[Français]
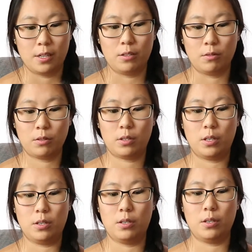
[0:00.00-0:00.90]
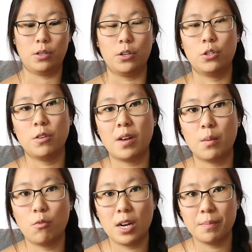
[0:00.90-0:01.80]
Donc euh,
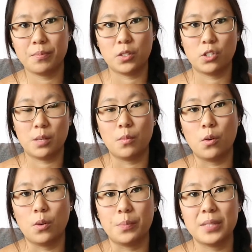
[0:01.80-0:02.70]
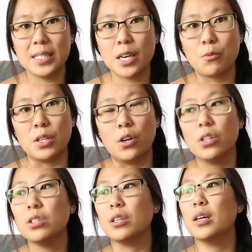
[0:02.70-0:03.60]
devant moi, j'ai mon petit
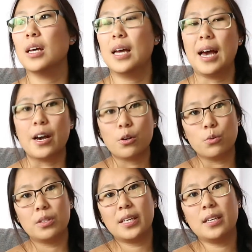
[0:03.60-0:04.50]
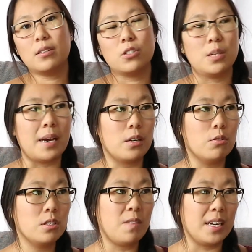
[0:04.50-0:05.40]
carry-on. À côté, j'ai ma
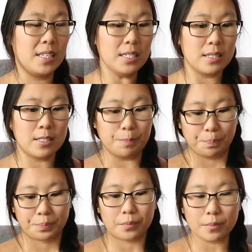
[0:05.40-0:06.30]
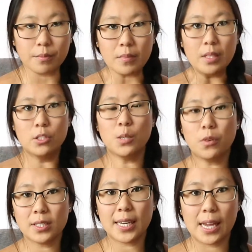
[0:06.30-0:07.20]
grosse valise. J'ai
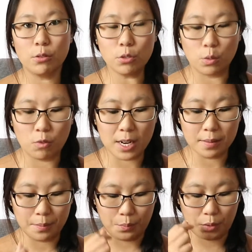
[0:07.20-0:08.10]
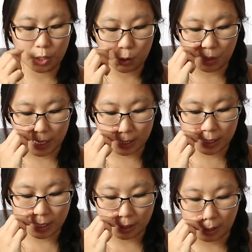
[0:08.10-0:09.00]
mon sac à dos sur moi. Puis je suis
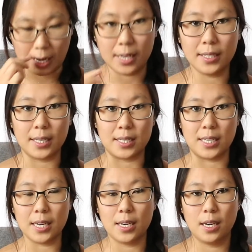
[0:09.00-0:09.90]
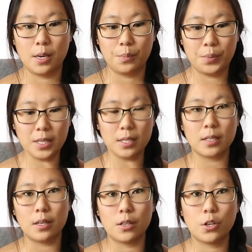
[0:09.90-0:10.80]
assis en indien. Puis
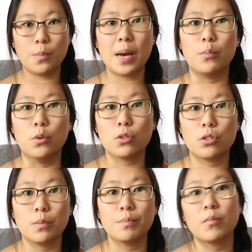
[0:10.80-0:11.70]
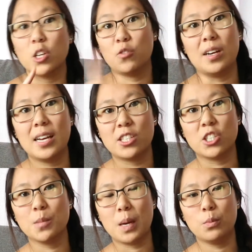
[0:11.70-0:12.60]
il y a ma bourse je vais aller la
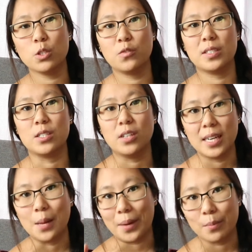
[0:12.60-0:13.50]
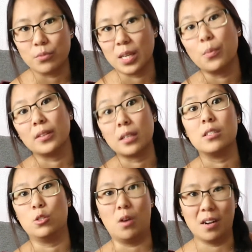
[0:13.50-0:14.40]
chercher ma bourse vu que c'est ça l'élément le plus important de
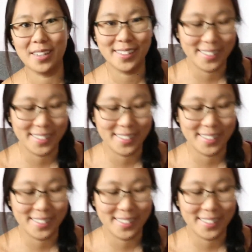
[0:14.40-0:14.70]
l'histoire.